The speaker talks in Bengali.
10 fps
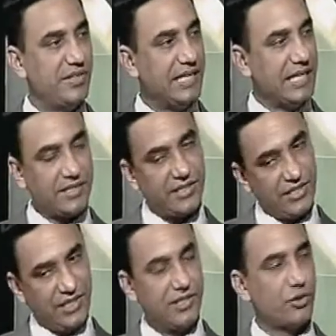যেদিন গেছে
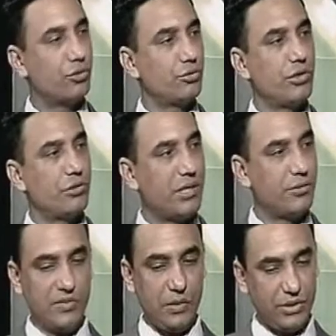সেদিনে সংসদে কথা
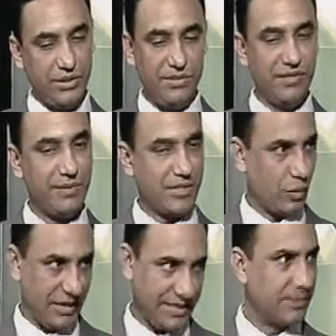হয়েছিল যে বিএনপি
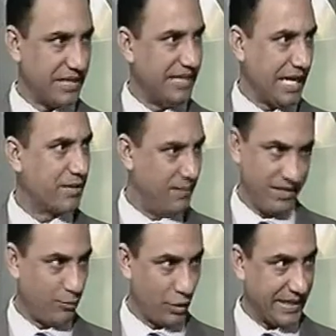আসলে এই সপ্তাহে থাকবে
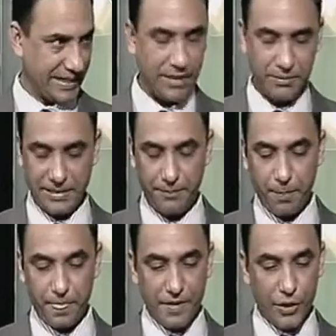এরপরে আর থাকবে না
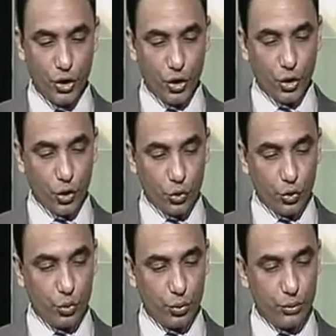
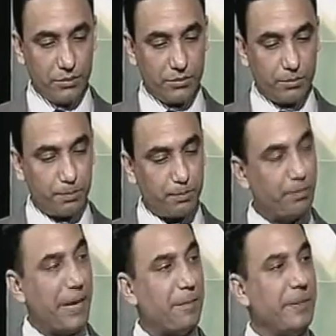তো এই
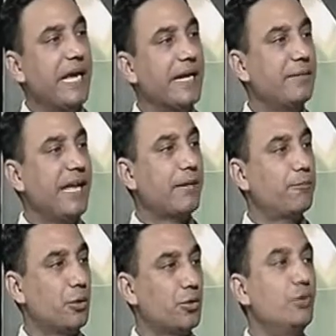ধরনের কথা
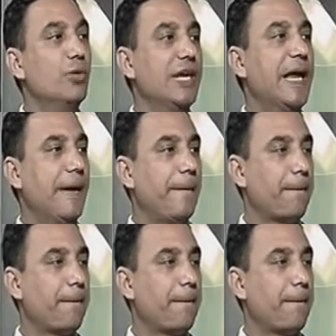বোধহয় আজকে একজন